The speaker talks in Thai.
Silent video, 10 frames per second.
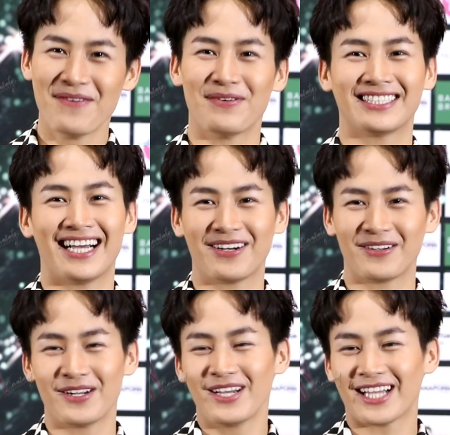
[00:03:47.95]
พอตั้ง
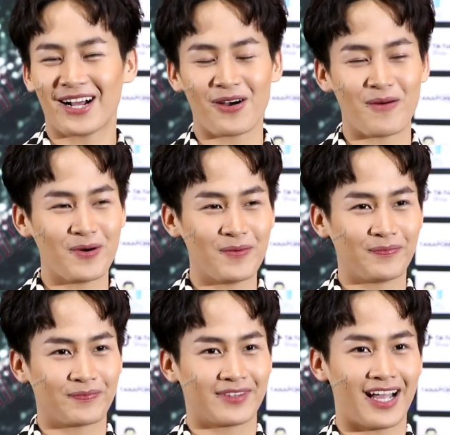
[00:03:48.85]
ตั้งรอปุ๊บ
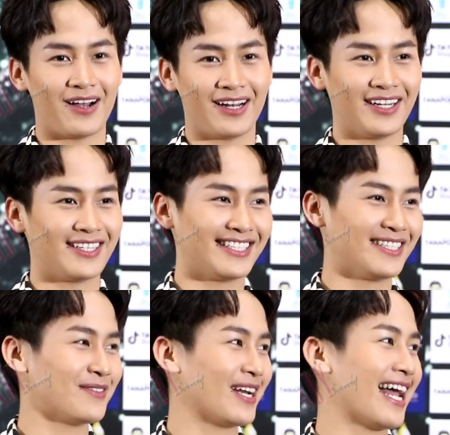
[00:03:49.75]
อ่าแล้ว
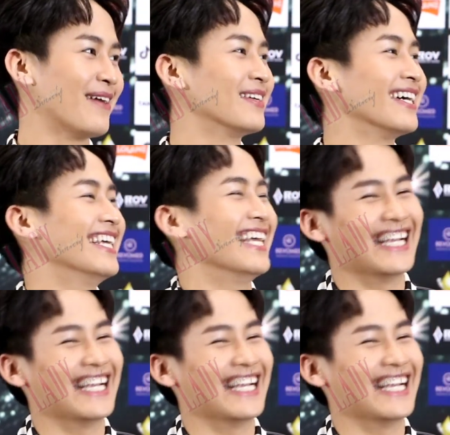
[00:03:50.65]
ลวนลามเลย